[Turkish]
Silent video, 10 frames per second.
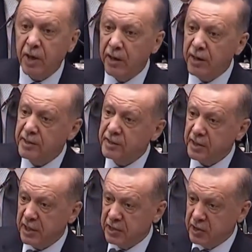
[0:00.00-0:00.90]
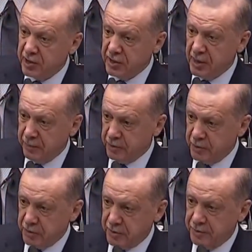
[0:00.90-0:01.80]
bir anayasa değişikliği
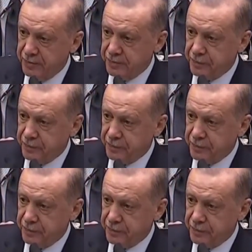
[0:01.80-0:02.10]
yapmıştık.